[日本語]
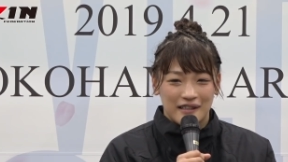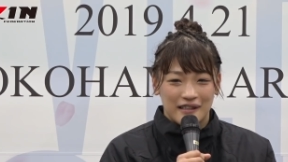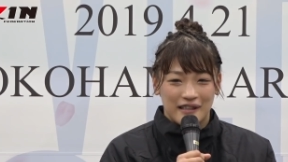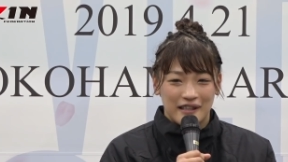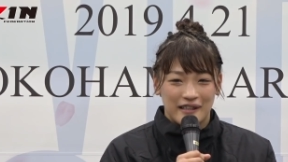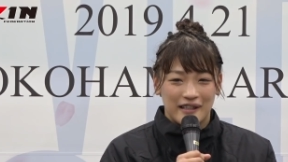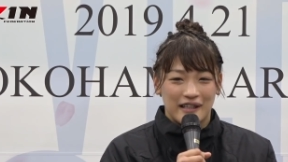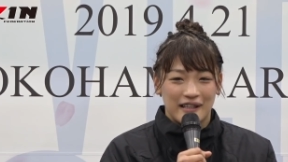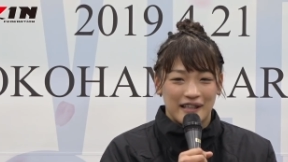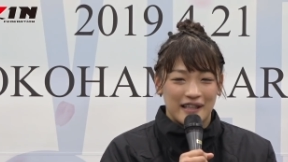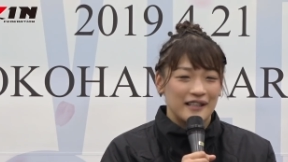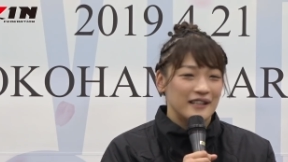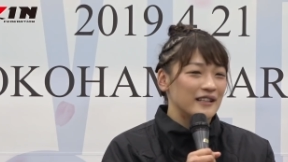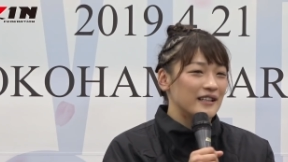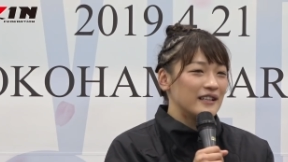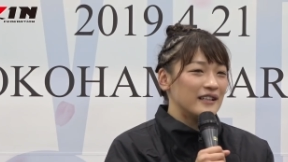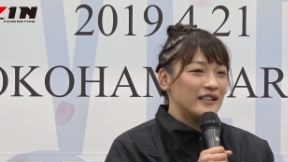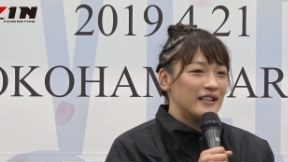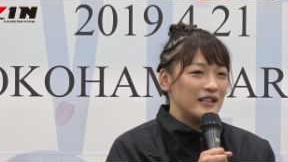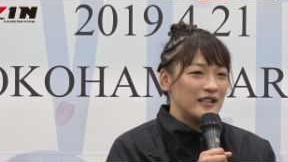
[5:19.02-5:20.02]
出たなっ
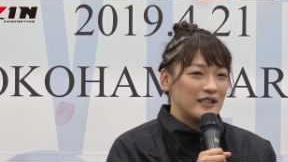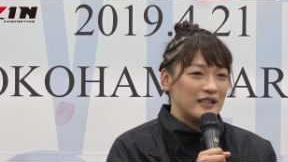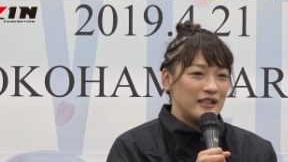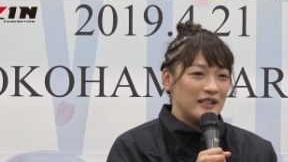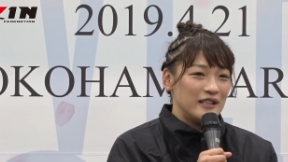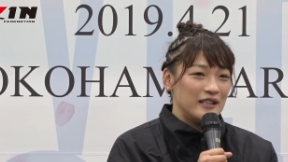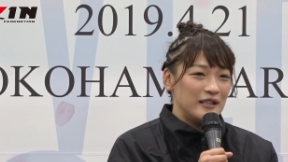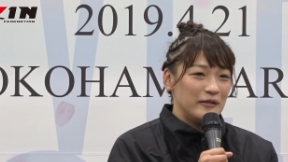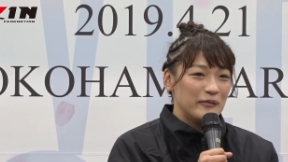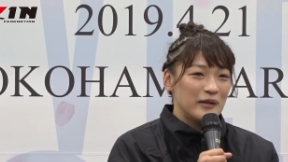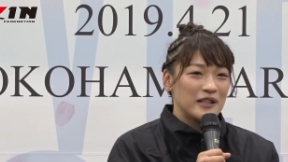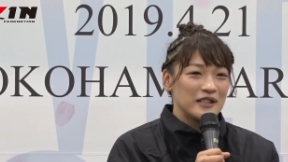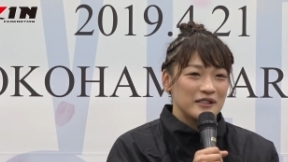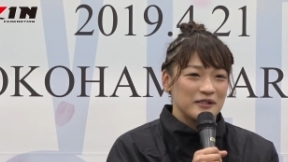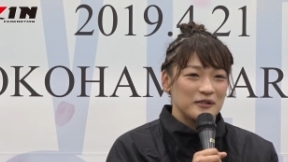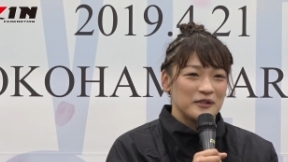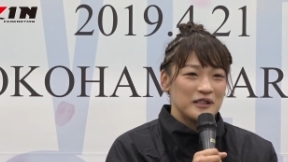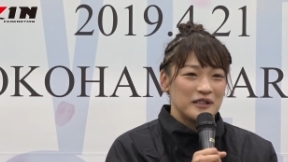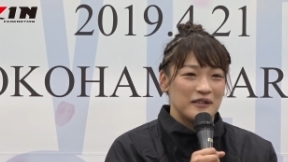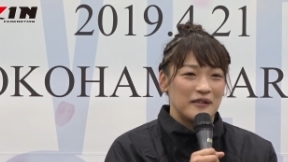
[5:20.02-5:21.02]
て今は
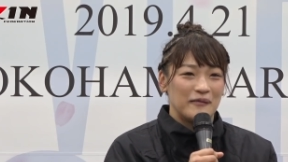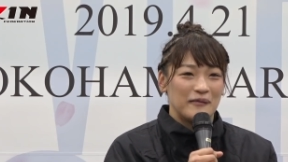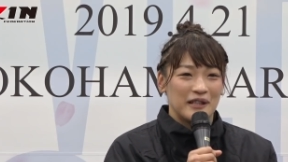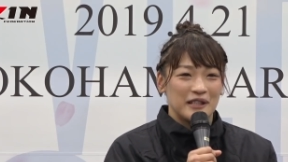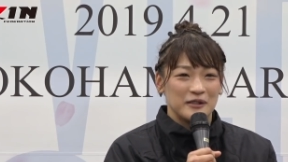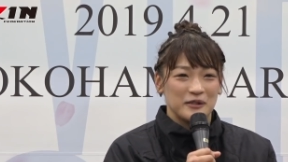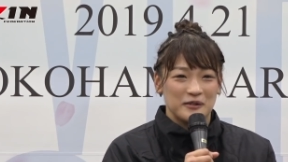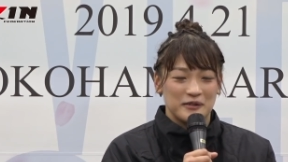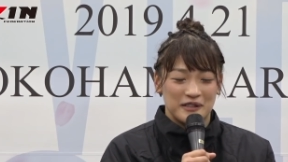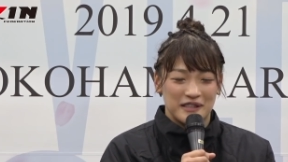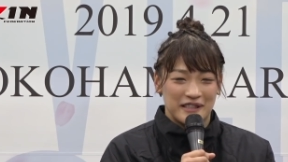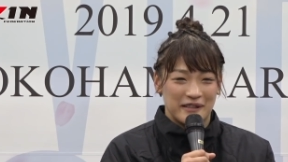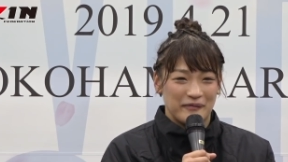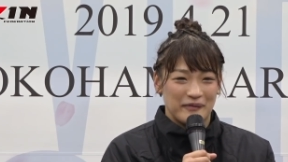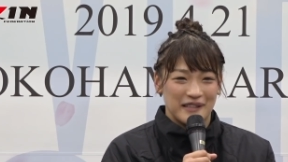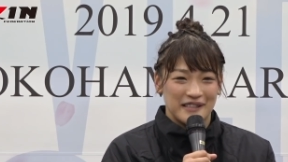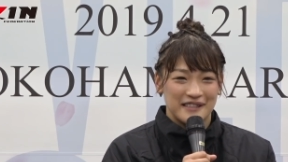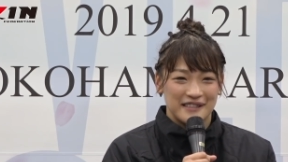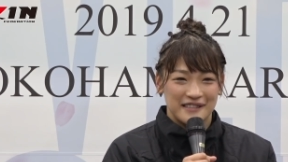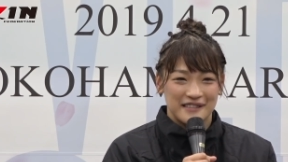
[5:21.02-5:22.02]
少しは満足して
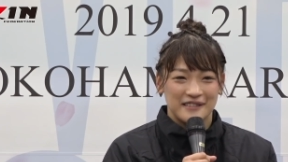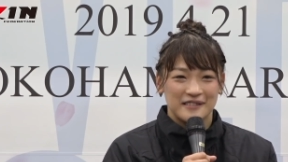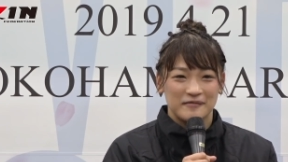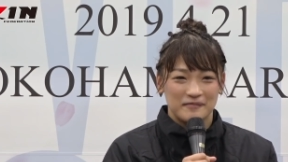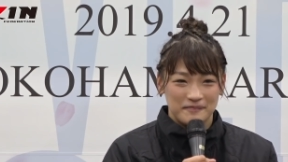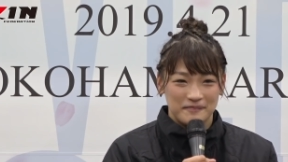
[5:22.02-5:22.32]
ます。